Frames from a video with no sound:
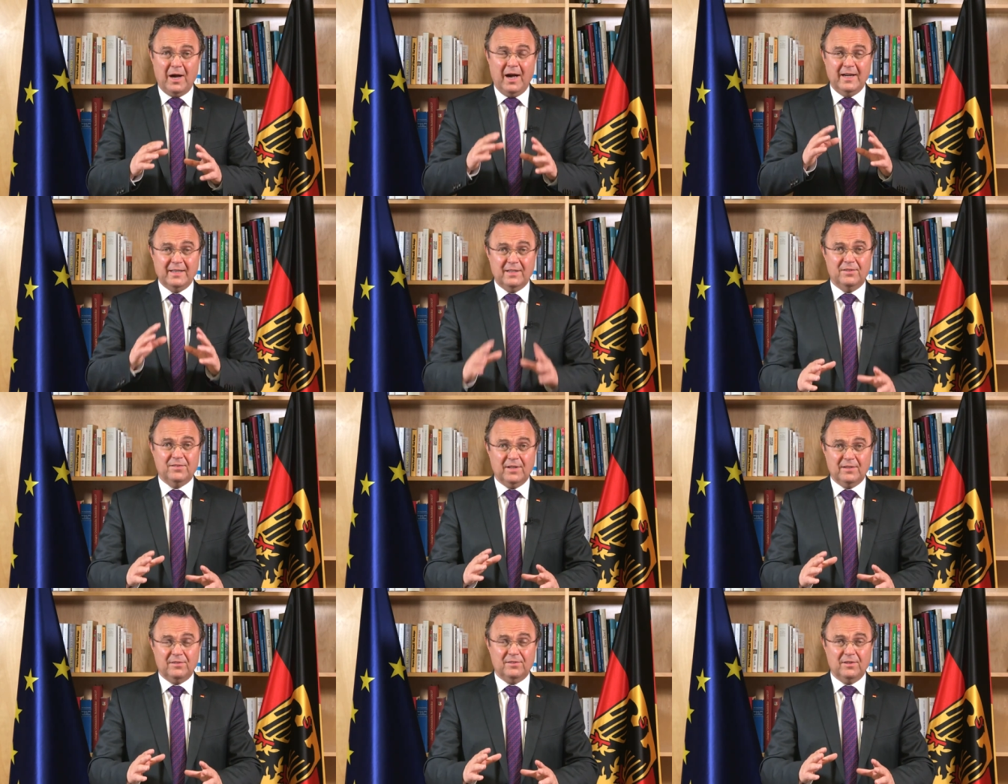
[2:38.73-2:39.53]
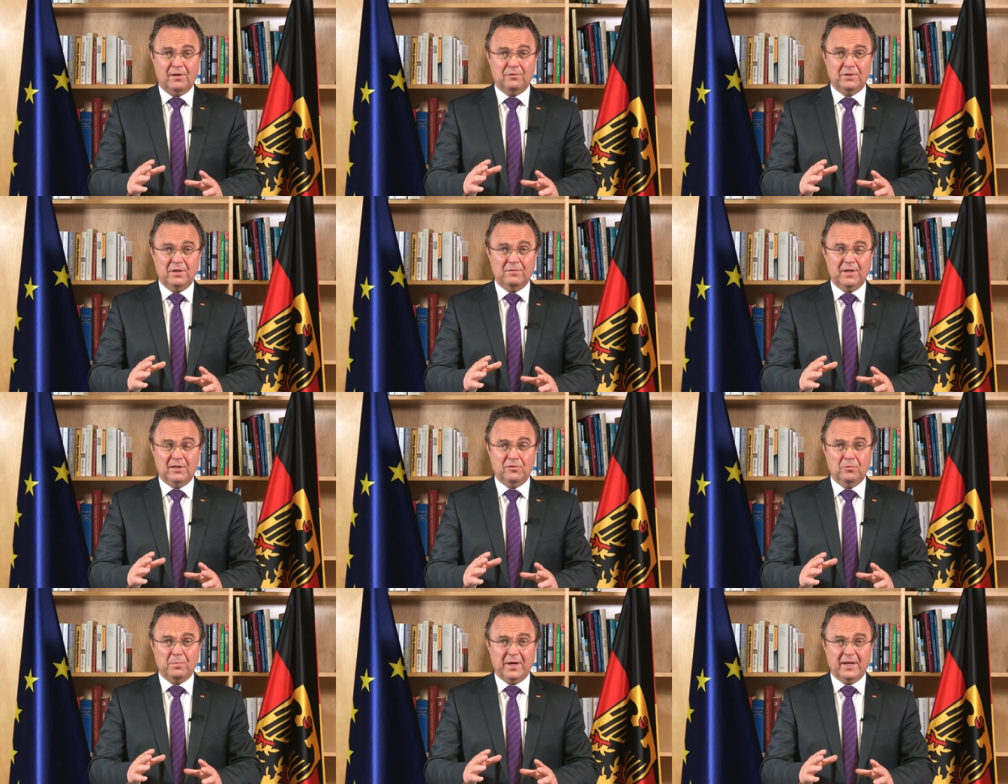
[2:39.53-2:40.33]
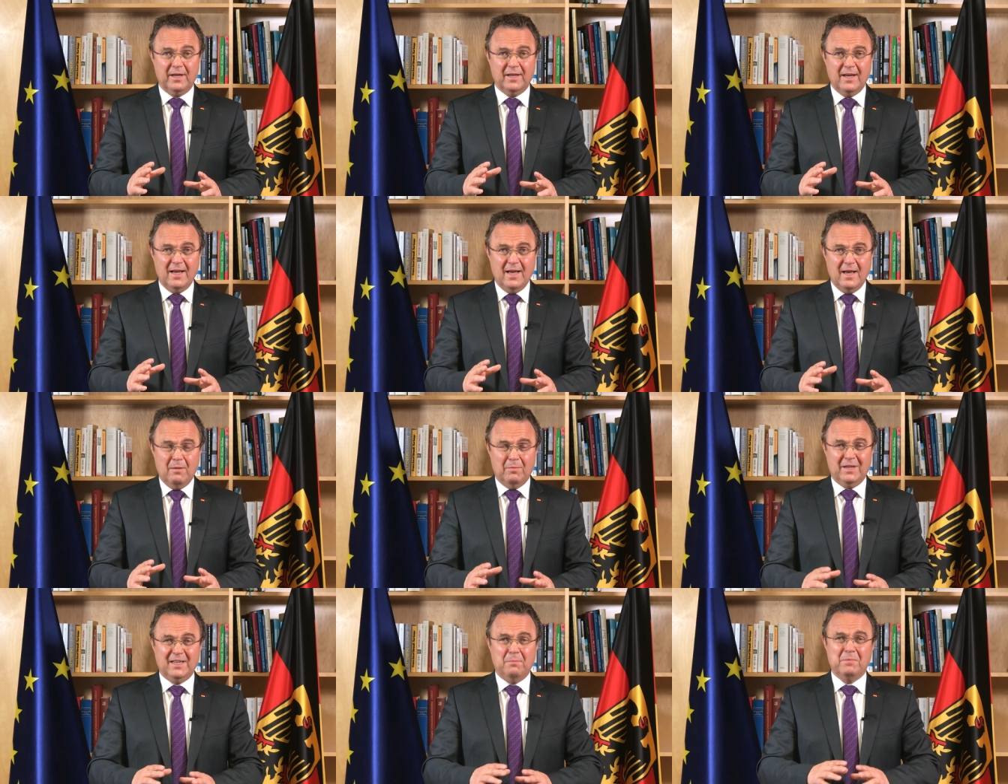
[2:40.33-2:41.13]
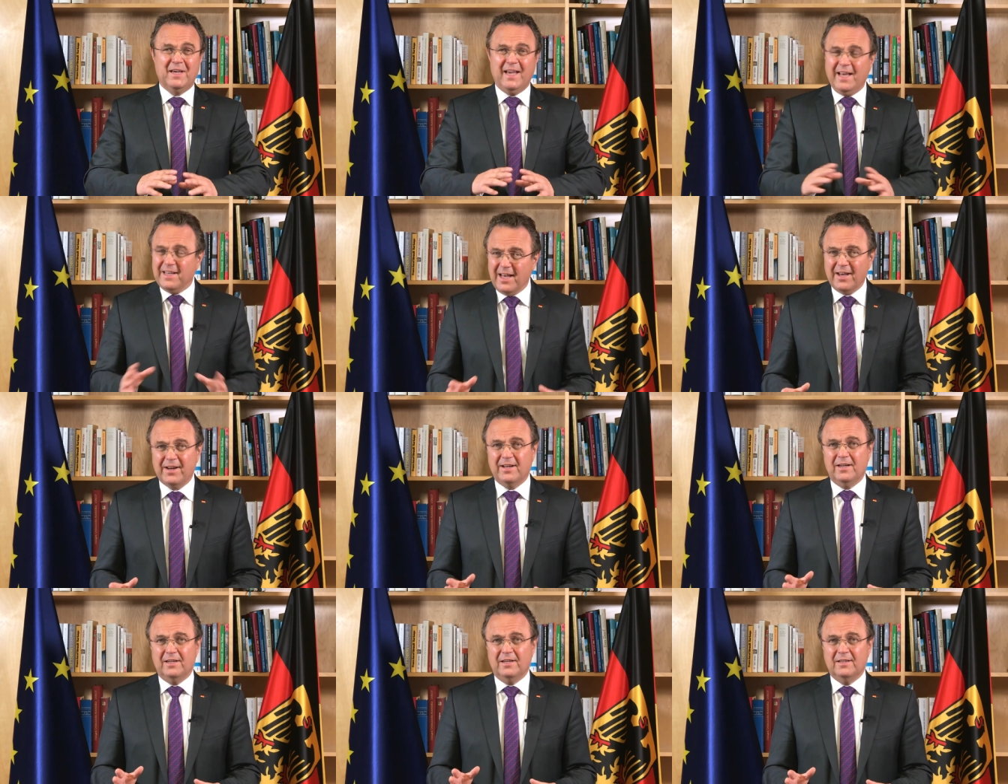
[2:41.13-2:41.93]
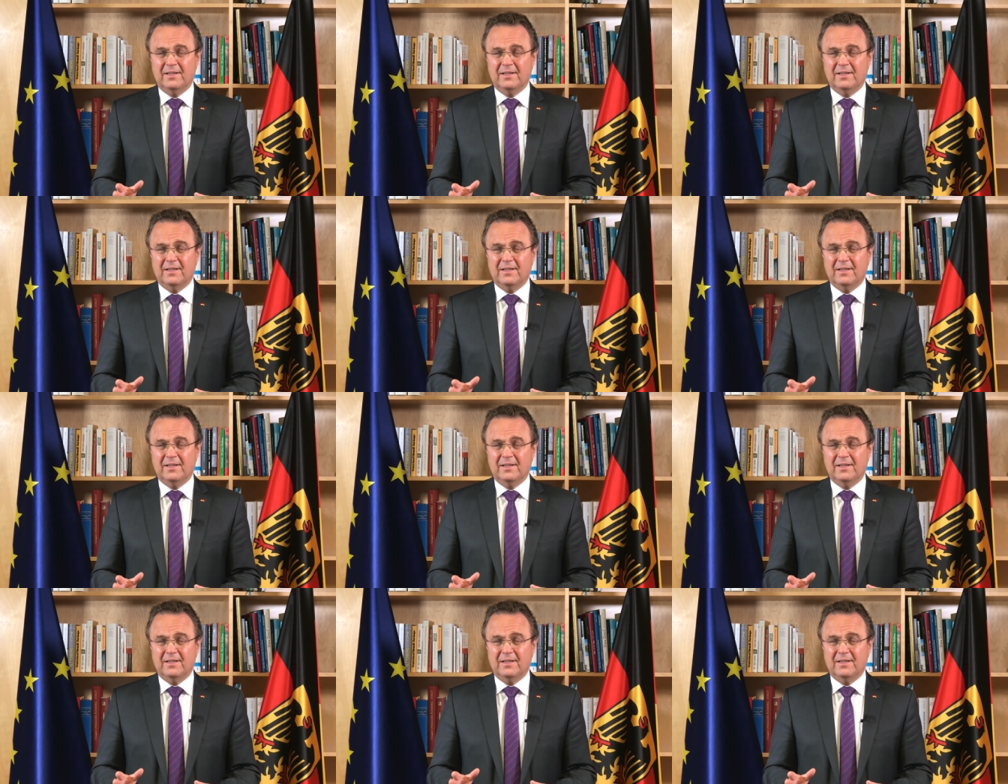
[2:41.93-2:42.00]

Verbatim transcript: ein Gesetz auf den Weg zu bringen, bei dem generell